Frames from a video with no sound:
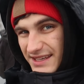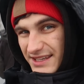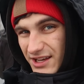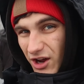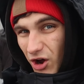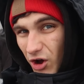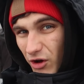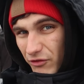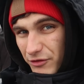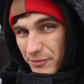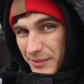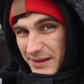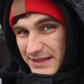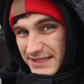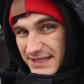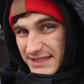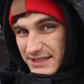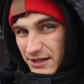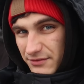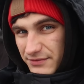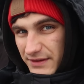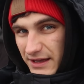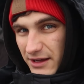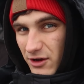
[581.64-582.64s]
Ich hoffe, man
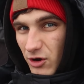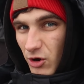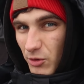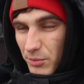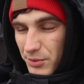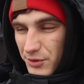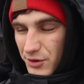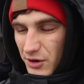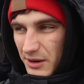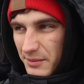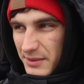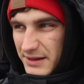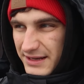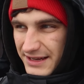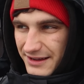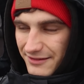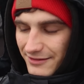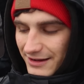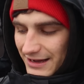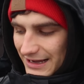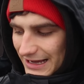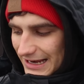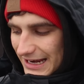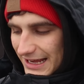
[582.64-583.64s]
sieht es auf der GoPro, aber
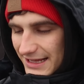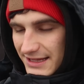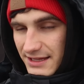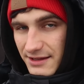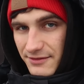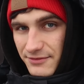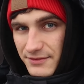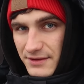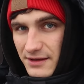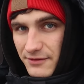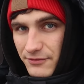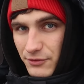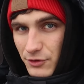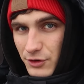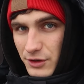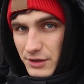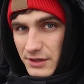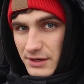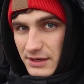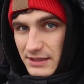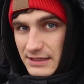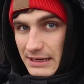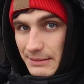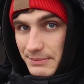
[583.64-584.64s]
der war relativ tief
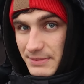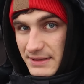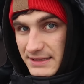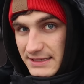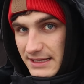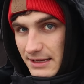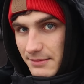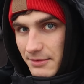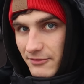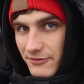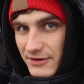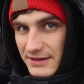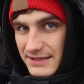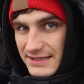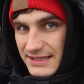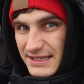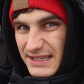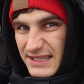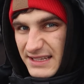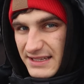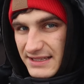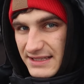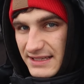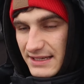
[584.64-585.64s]
unten. Ich habe ihn selber fast
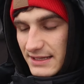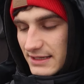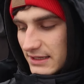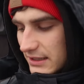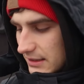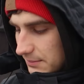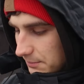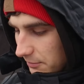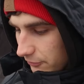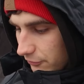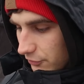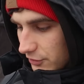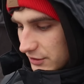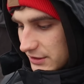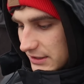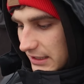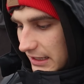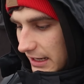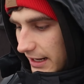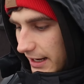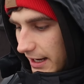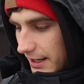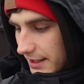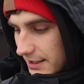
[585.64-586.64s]
nicht gesehen. Ich
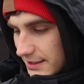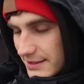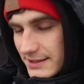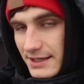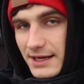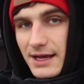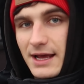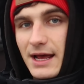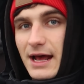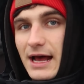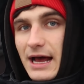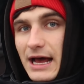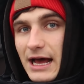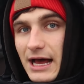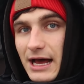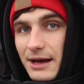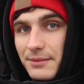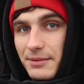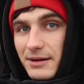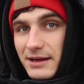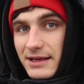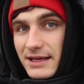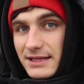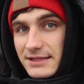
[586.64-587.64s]
befürchte leider nicht.
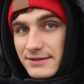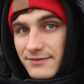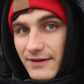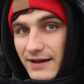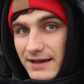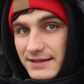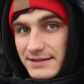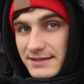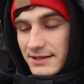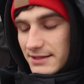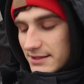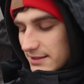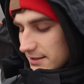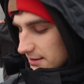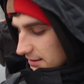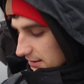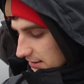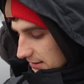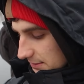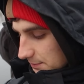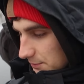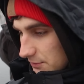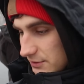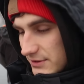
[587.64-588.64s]
Aber jetzt weiß ich,
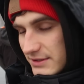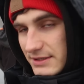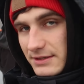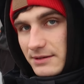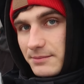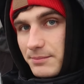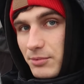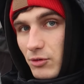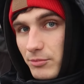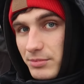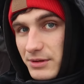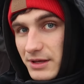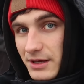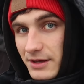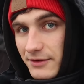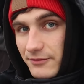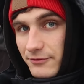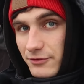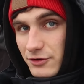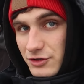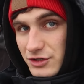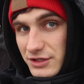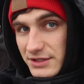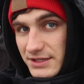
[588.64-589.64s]
ich muss probieren.
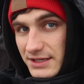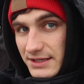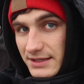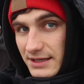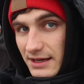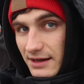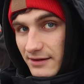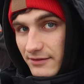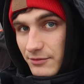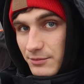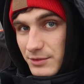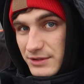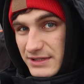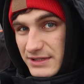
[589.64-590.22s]
Fische sind da, wir